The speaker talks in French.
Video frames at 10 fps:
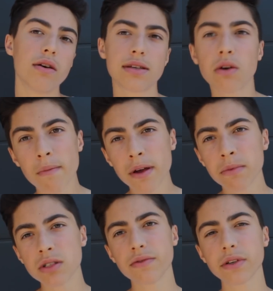c'est
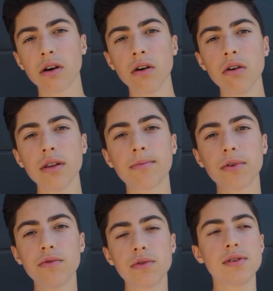complètement différent. D'un
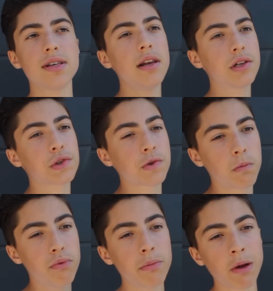point de vue social, les gens sont
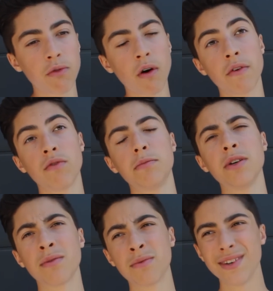plus matures, enfin, du
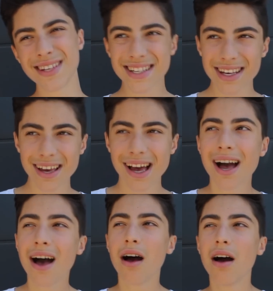moins dans mon lycée.
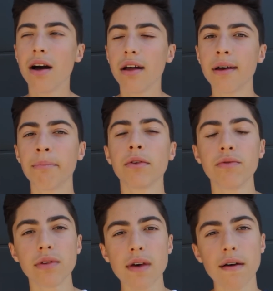D'un point de
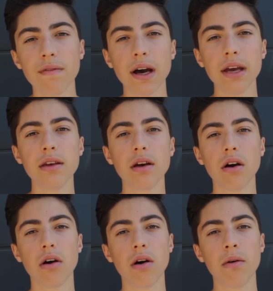vue travail,
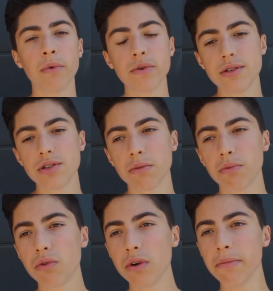moi aussi j'ai
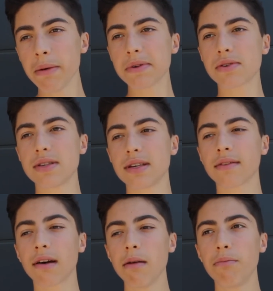beaucoup aimé parce que c'est un
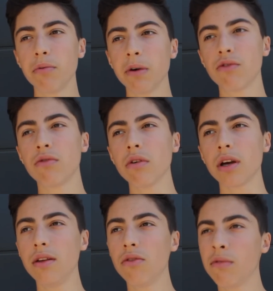travail plus
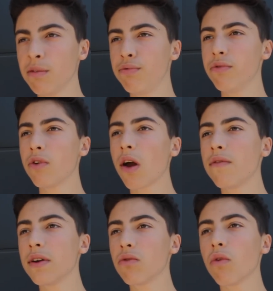mature qui demande plus de
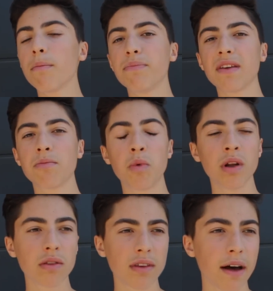réflexion et peut-être
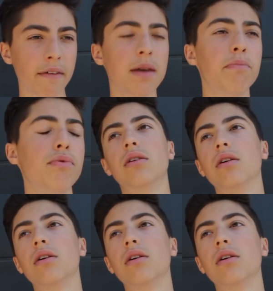moins de travail,